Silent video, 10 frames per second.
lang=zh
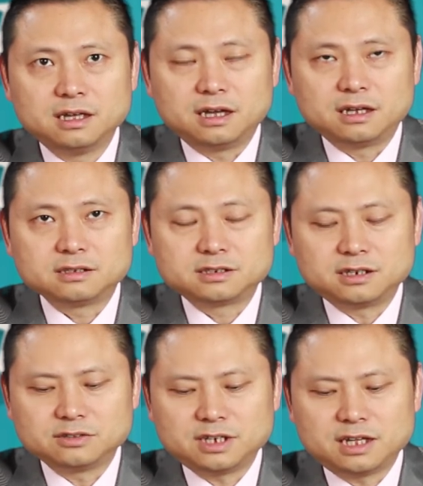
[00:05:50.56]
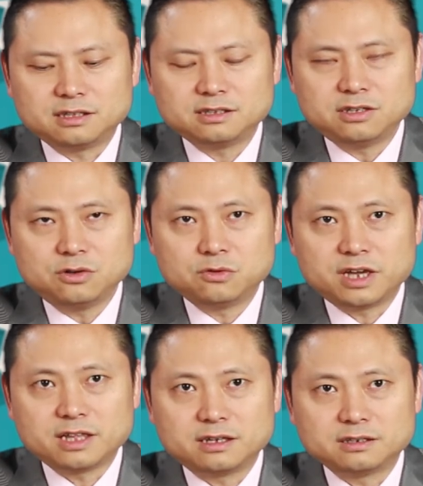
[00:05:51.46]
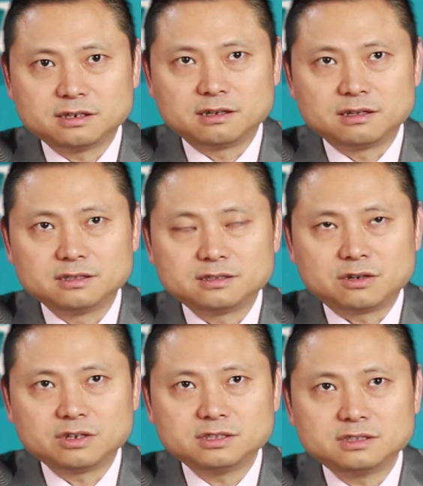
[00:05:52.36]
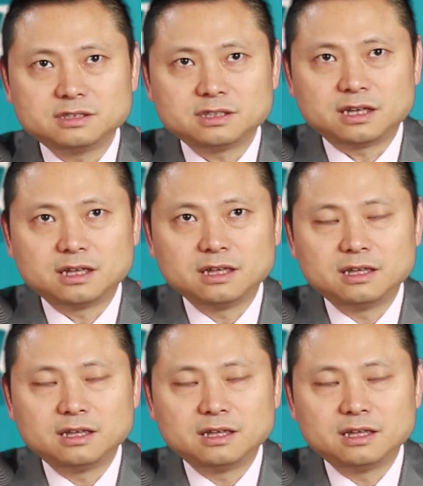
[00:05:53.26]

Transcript: 啊指导下呢，一些幼年的这个小黑猩猩呢，